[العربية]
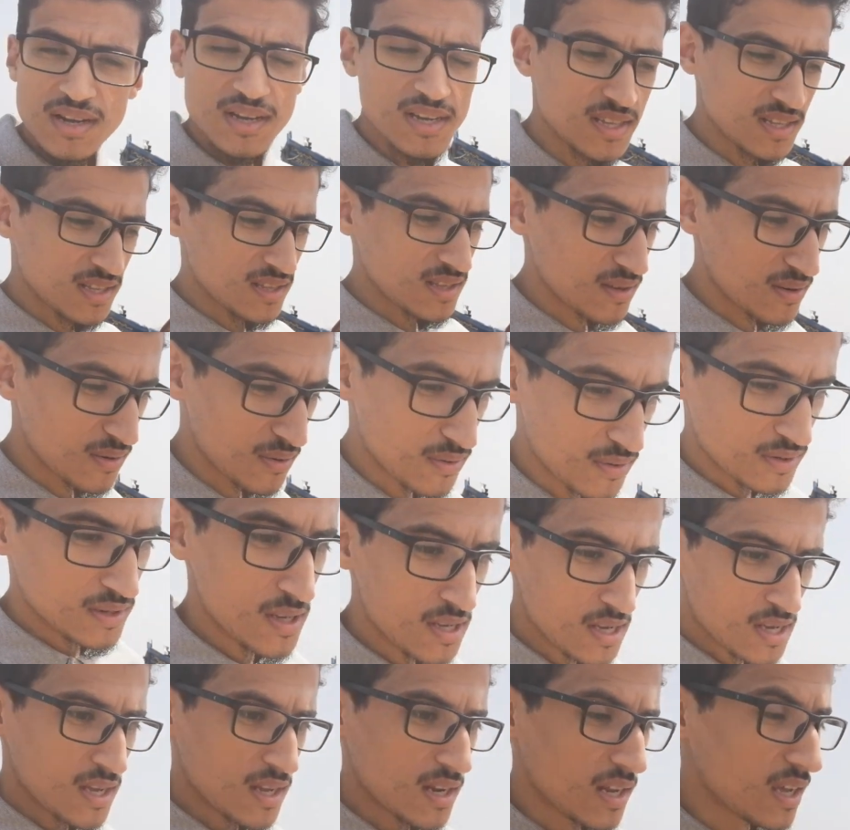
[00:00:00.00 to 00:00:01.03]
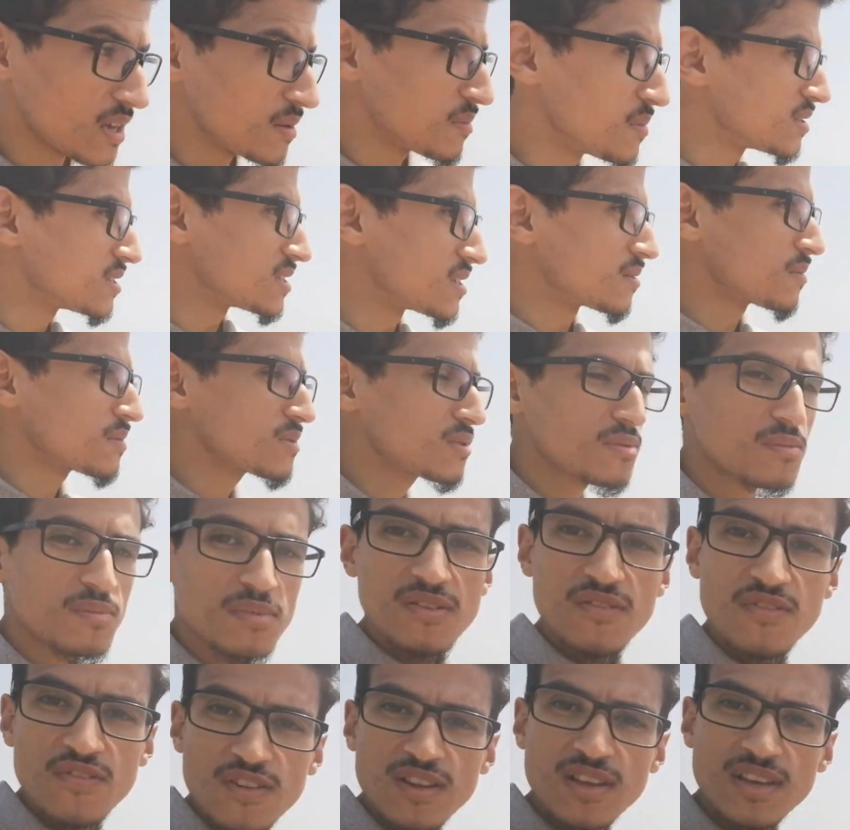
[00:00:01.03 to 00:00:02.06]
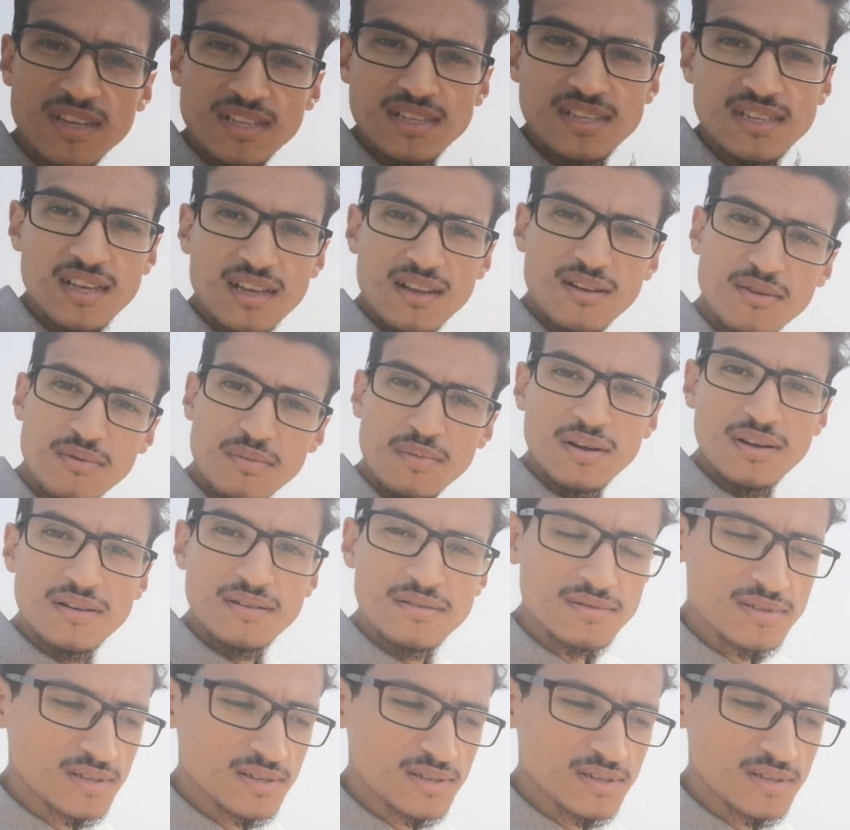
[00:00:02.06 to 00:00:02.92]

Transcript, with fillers: كيديرو الخيمه ديالهم هادو هما الفليك ديالهم